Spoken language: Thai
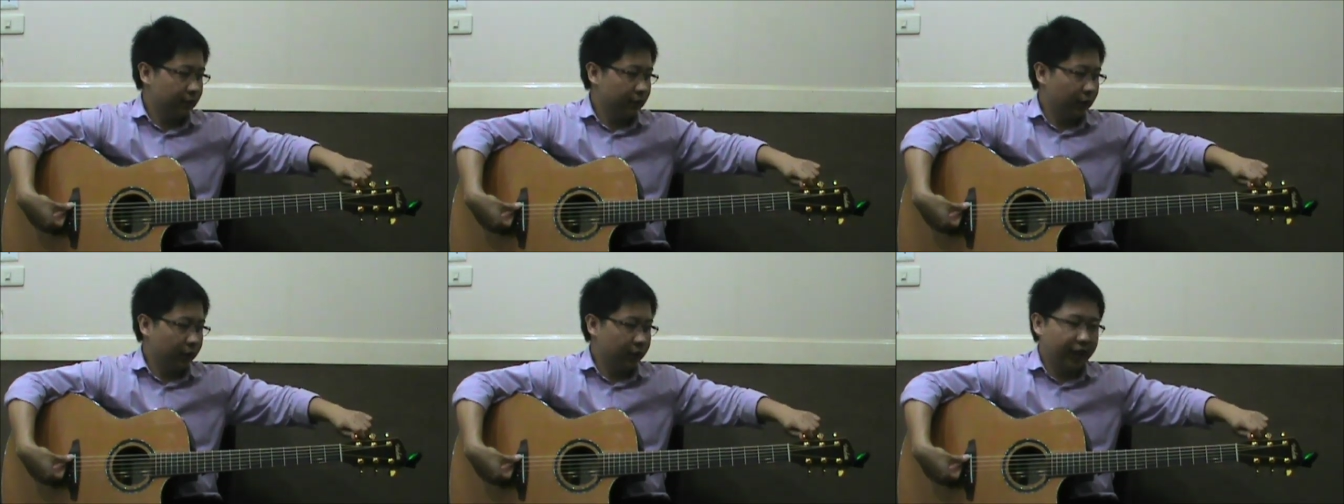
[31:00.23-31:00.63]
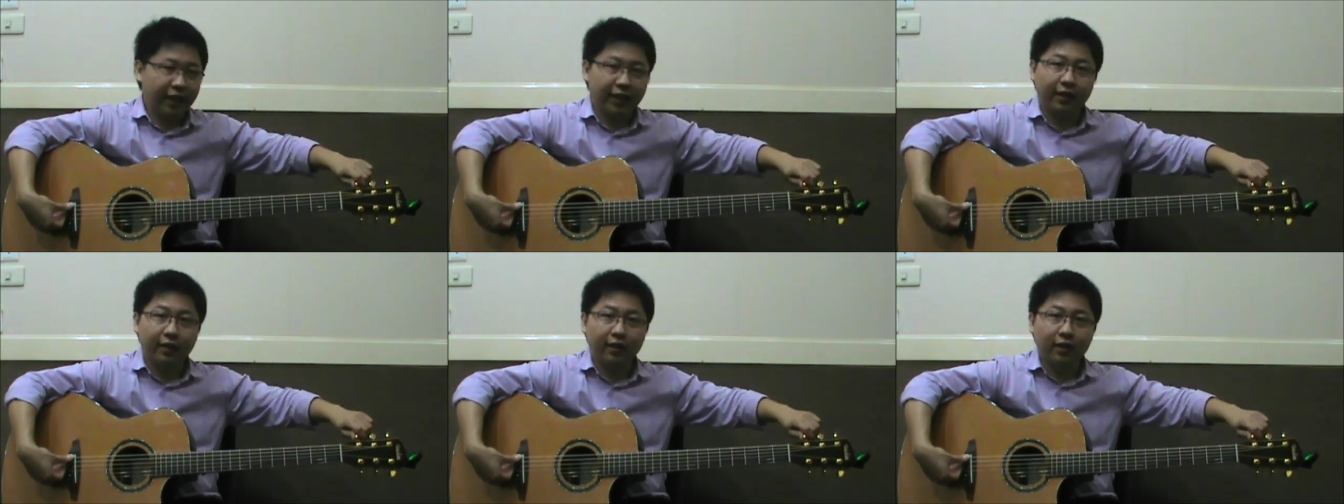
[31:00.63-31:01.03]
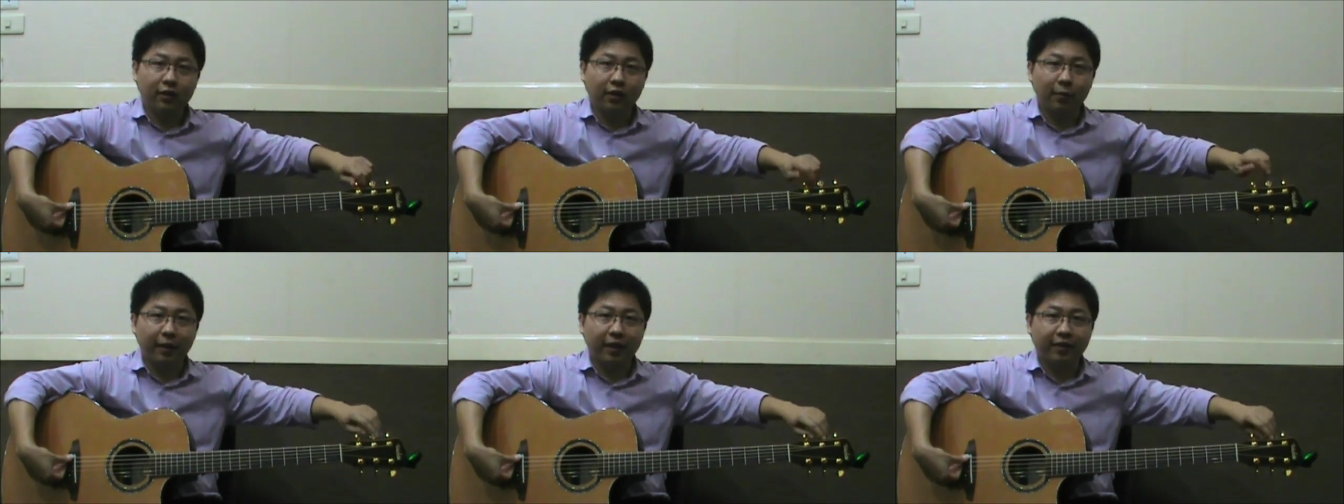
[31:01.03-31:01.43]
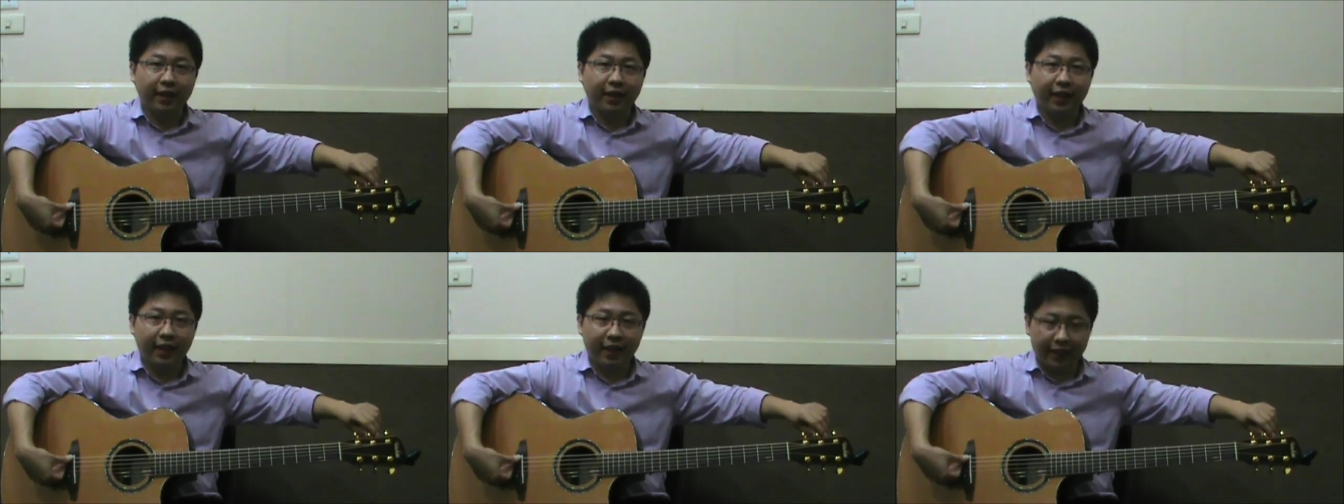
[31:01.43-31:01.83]
โอเคต่อไปสาย
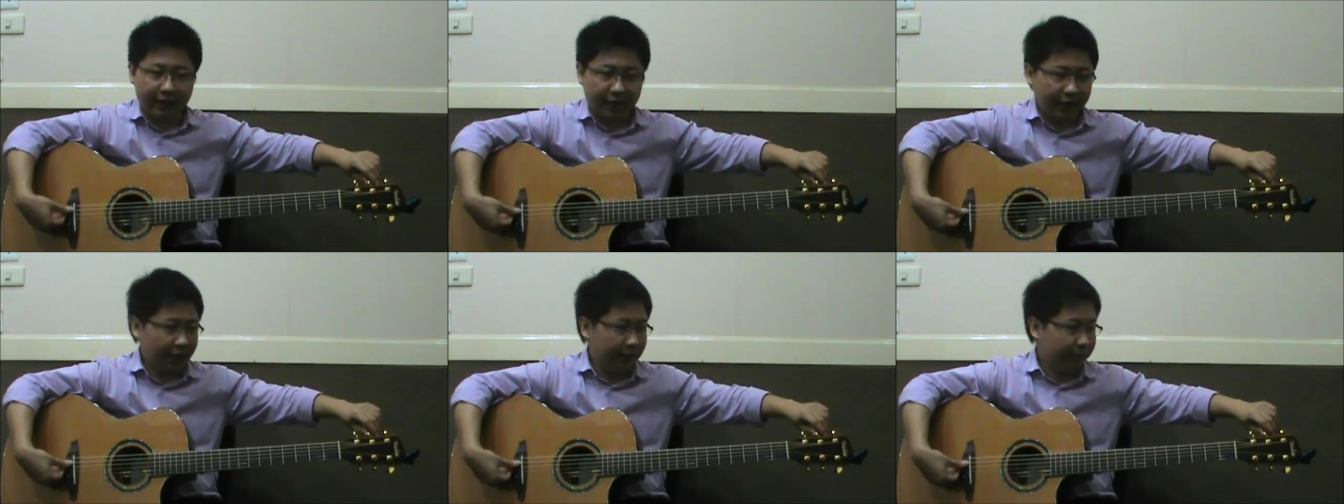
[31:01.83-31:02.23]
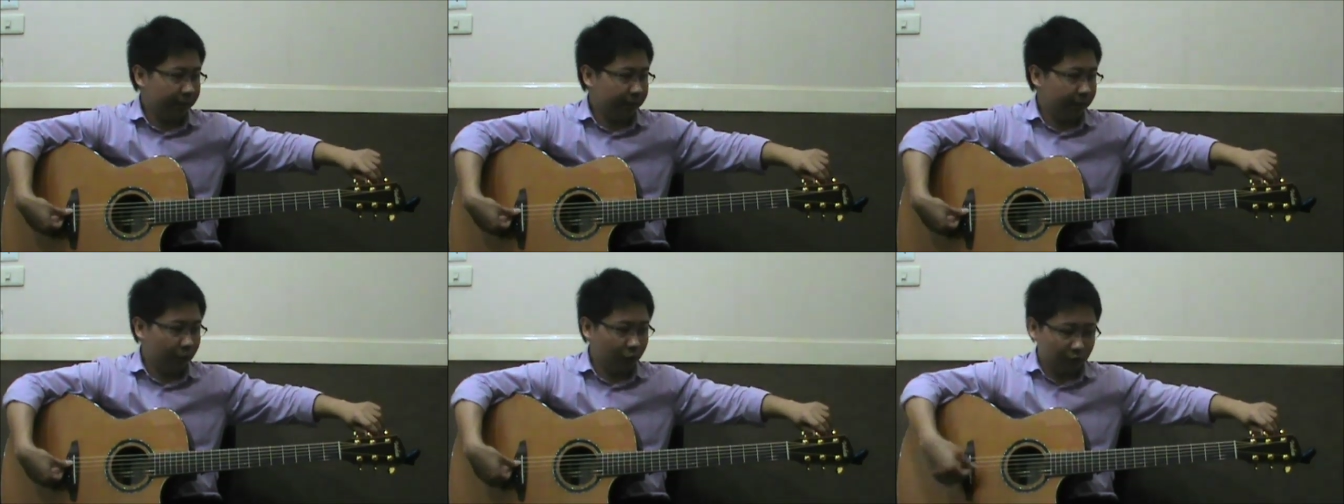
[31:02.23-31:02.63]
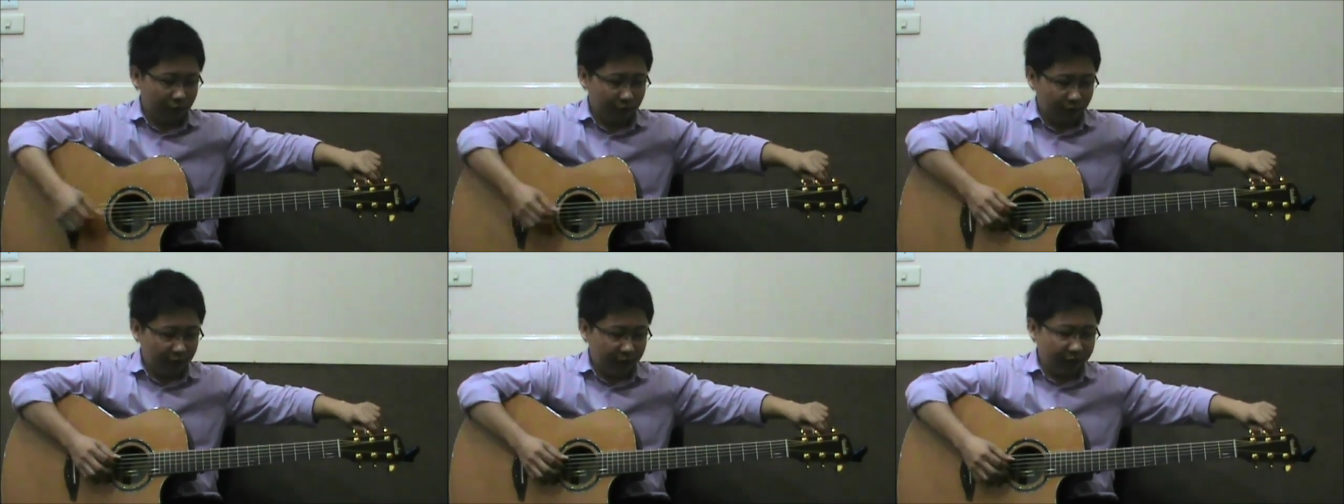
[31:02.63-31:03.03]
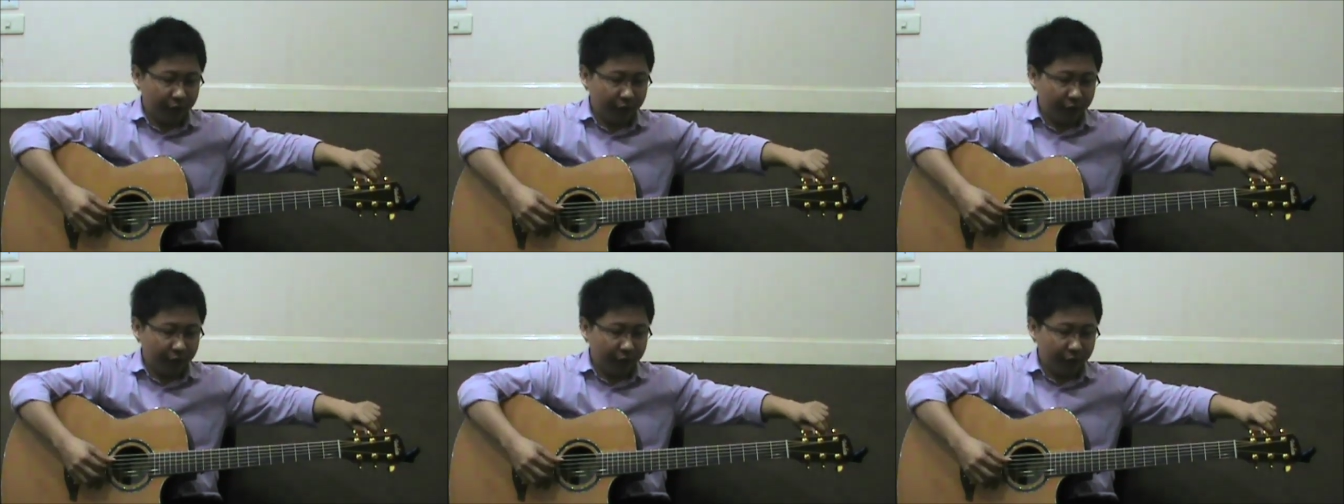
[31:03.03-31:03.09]
5นะครับกดดี